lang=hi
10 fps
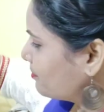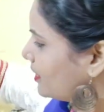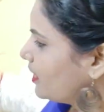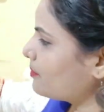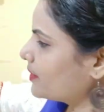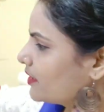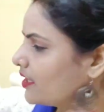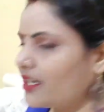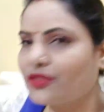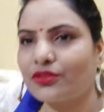पीला पड़
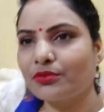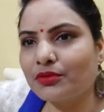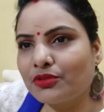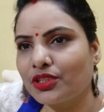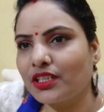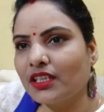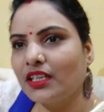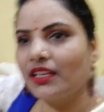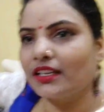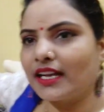गया है इसको भी मुझे
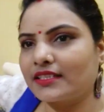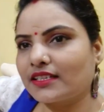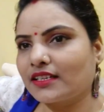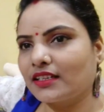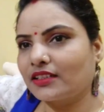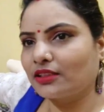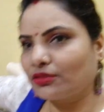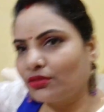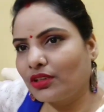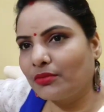यहाँ से कट कर
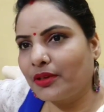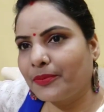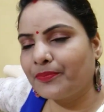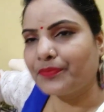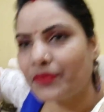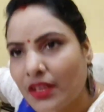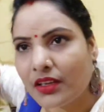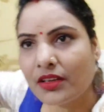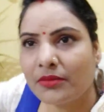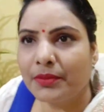दूंगी मैं
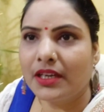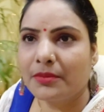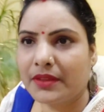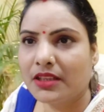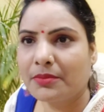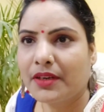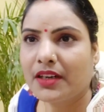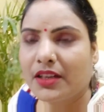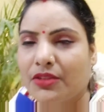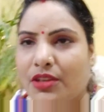पीले पत्ते पड़
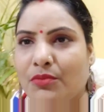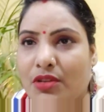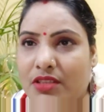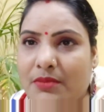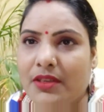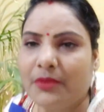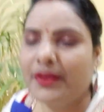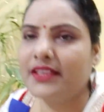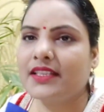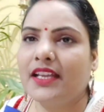रहे हैं क्योंकि मौसम ही
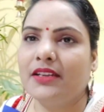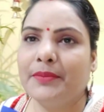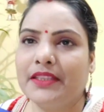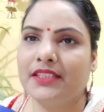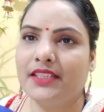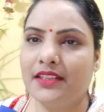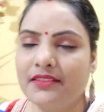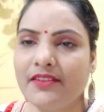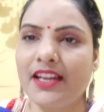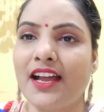अभी ऐसा है ना पतझड़
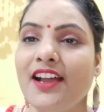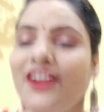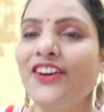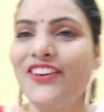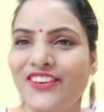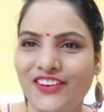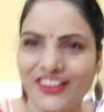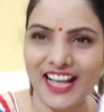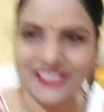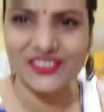वाला
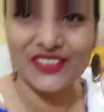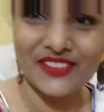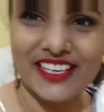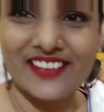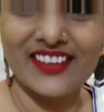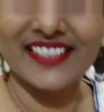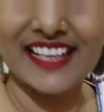और आज मैंने मेरी ये वाली